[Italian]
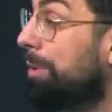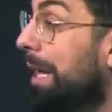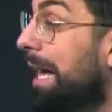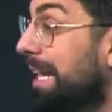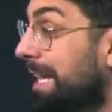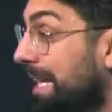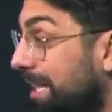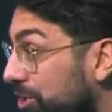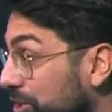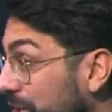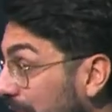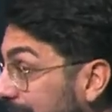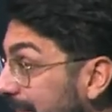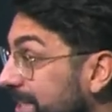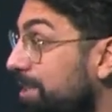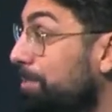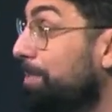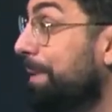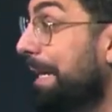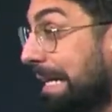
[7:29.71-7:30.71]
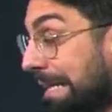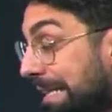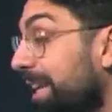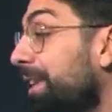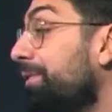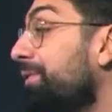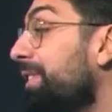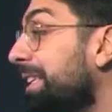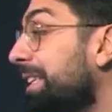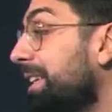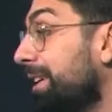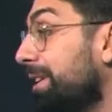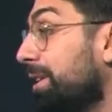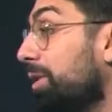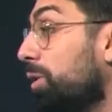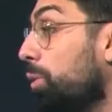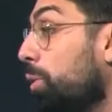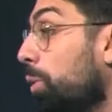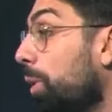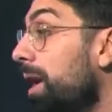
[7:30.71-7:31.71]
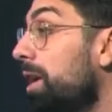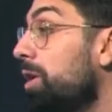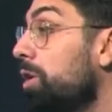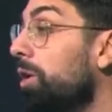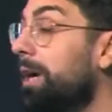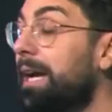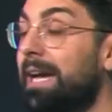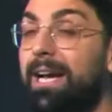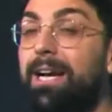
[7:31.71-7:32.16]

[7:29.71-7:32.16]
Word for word: alla Genesi, per andare a vedere quello che